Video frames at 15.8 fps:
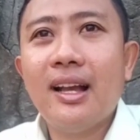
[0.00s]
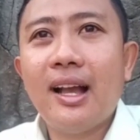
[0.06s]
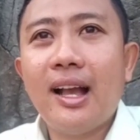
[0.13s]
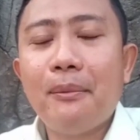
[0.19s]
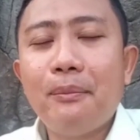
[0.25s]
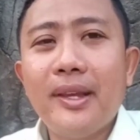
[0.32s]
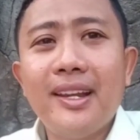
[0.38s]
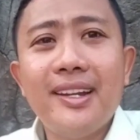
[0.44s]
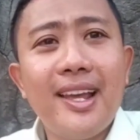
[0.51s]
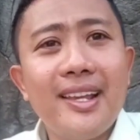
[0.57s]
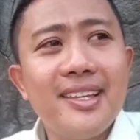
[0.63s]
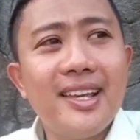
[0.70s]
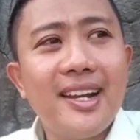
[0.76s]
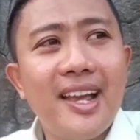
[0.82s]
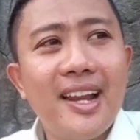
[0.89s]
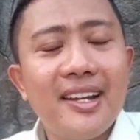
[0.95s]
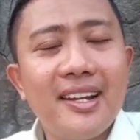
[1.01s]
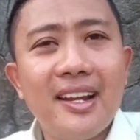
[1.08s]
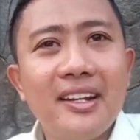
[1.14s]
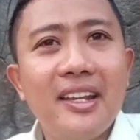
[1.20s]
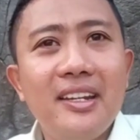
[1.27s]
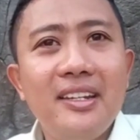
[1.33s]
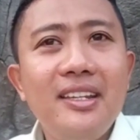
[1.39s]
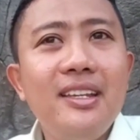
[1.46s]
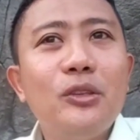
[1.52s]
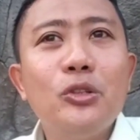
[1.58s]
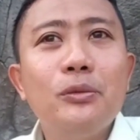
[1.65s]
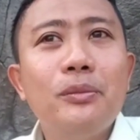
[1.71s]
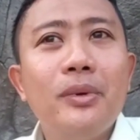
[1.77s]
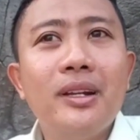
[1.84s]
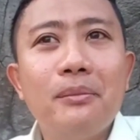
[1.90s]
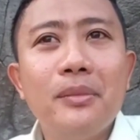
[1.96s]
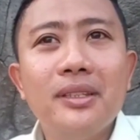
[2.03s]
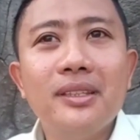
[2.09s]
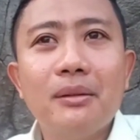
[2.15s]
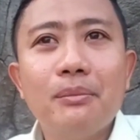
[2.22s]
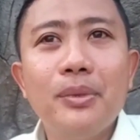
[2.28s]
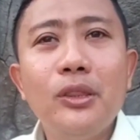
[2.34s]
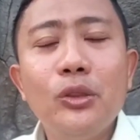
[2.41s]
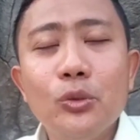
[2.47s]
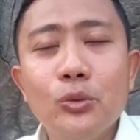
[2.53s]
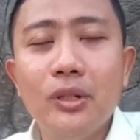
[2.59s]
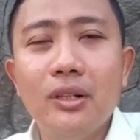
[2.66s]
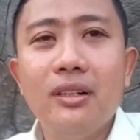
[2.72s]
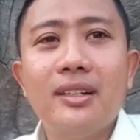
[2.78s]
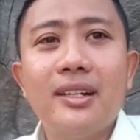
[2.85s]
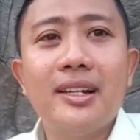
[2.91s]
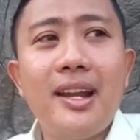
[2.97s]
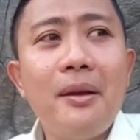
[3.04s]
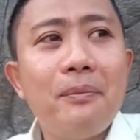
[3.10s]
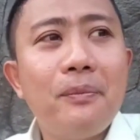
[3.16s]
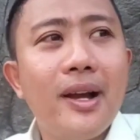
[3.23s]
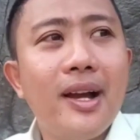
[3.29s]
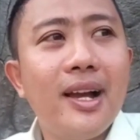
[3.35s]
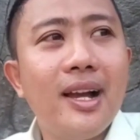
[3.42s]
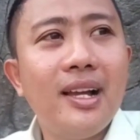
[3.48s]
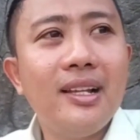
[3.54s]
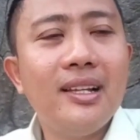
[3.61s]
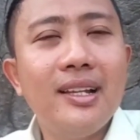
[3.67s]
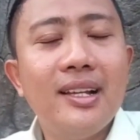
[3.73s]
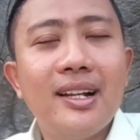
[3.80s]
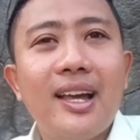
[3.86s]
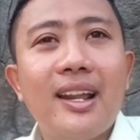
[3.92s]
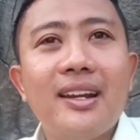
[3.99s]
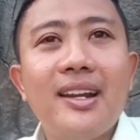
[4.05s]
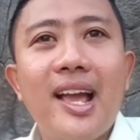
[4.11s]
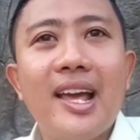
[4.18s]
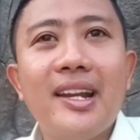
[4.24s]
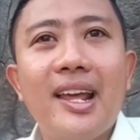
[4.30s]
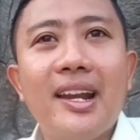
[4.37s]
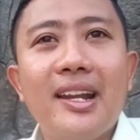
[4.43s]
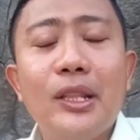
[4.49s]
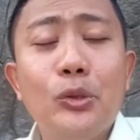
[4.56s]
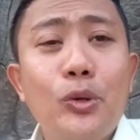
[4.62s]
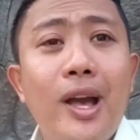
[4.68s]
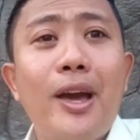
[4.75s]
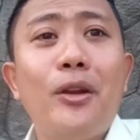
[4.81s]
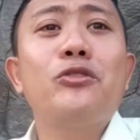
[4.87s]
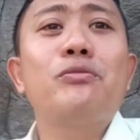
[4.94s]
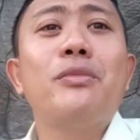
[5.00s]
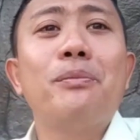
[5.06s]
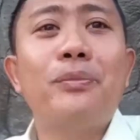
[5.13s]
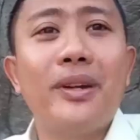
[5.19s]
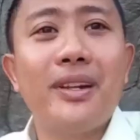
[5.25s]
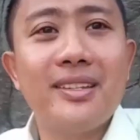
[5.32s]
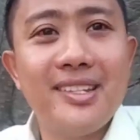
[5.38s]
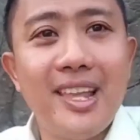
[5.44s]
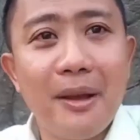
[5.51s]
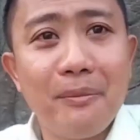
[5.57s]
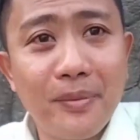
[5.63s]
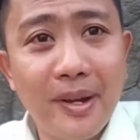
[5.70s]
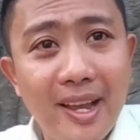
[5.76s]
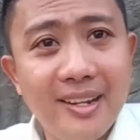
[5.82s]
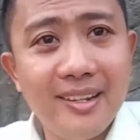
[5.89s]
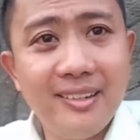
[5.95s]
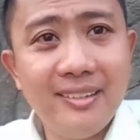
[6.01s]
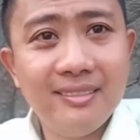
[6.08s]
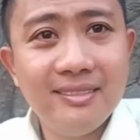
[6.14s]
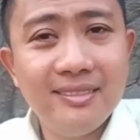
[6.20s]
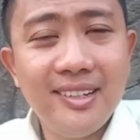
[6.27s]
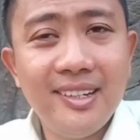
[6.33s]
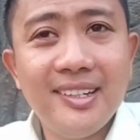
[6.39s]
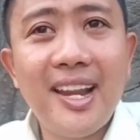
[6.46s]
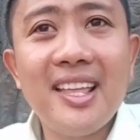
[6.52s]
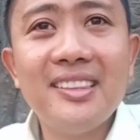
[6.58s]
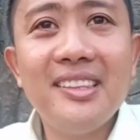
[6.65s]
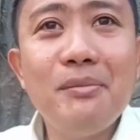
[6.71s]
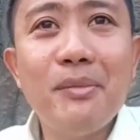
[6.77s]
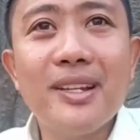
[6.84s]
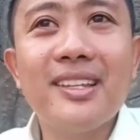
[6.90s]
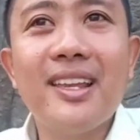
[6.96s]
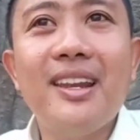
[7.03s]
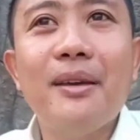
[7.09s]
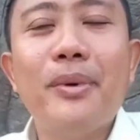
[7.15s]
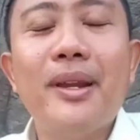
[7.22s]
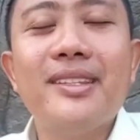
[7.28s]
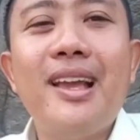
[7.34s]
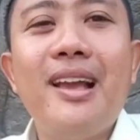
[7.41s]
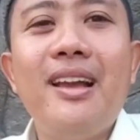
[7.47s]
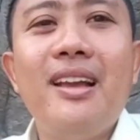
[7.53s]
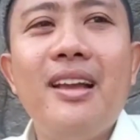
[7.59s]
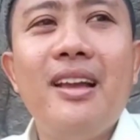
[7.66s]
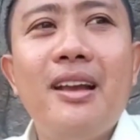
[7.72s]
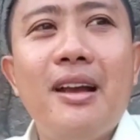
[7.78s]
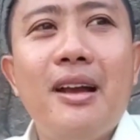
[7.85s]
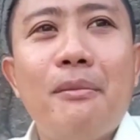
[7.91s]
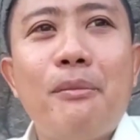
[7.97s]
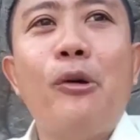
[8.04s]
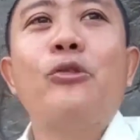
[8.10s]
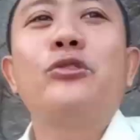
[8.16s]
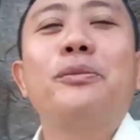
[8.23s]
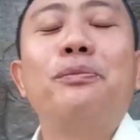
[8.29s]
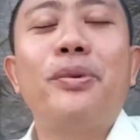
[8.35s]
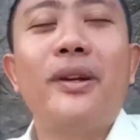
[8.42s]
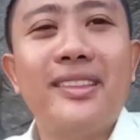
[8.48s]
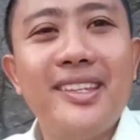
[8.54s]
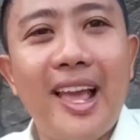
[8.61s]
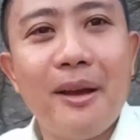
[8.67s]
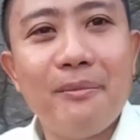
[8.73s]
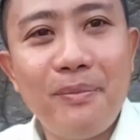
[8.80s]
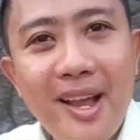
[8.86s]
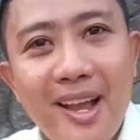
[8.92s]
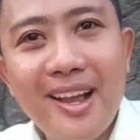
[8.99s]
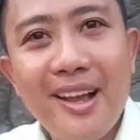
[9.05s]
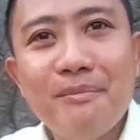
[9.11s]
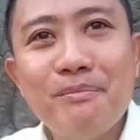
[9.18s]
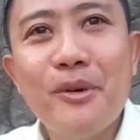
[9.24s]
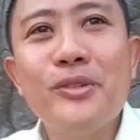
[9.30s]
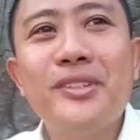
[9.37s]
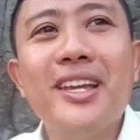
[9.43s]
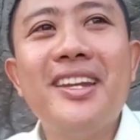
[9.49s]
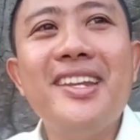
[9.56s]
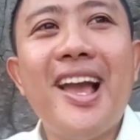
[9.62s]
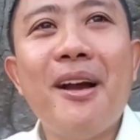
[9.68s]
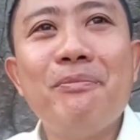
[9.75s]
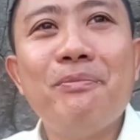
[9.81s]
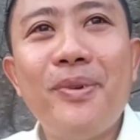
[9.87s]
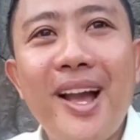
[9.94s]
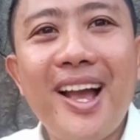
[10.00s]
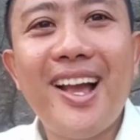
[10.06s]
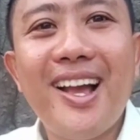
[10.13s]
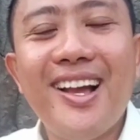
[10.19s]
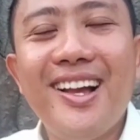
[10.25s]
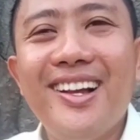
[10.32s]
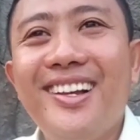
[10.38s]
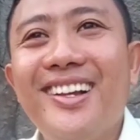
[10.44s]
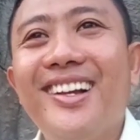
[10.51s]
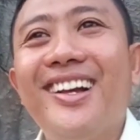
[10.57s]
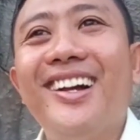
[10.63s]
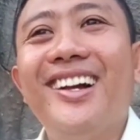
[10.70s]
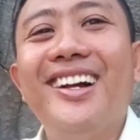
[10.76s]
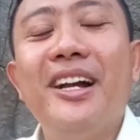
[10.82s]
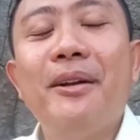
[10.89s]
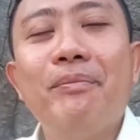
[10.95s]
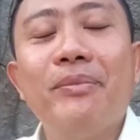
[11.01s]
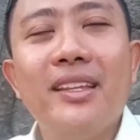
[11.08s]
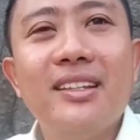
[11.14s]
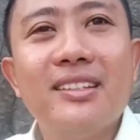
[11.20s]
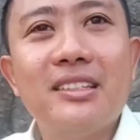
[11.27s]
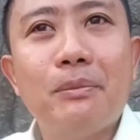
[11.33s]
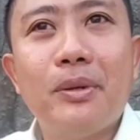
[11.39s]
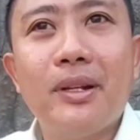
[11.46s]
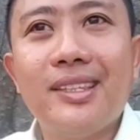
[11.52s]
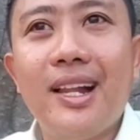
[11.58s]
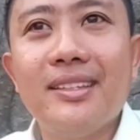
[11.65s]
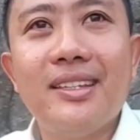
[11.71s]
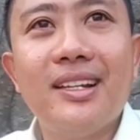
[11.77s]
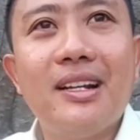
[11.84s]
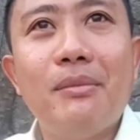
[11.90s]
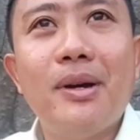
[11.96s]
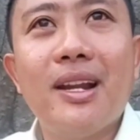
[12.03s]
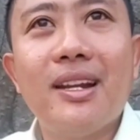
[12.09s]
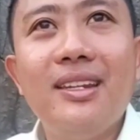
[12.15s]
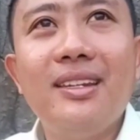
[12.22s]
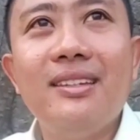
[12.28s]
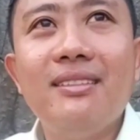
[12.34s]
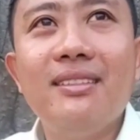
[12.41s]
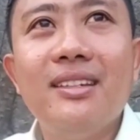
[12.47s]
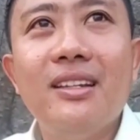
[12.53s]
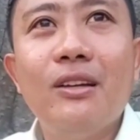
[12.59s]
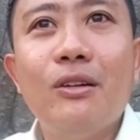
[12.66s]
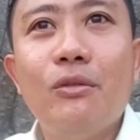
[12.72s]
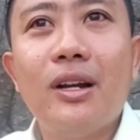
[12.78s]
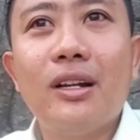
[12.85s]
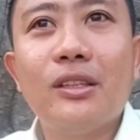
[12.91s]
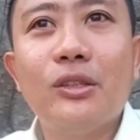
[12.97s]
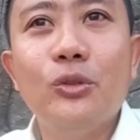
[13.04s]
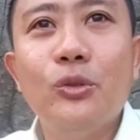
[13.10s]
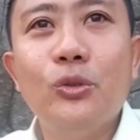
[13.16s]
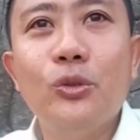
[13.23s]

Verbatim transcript: apa yang diajarkan Kang Deddy itu benar-benar betul. Kenapa? Karena anak-anak itu harus mempersiapkan nanti masa depannya mau seperti apa, mau jadi apa. Uh, seperti hanya kemarin waktu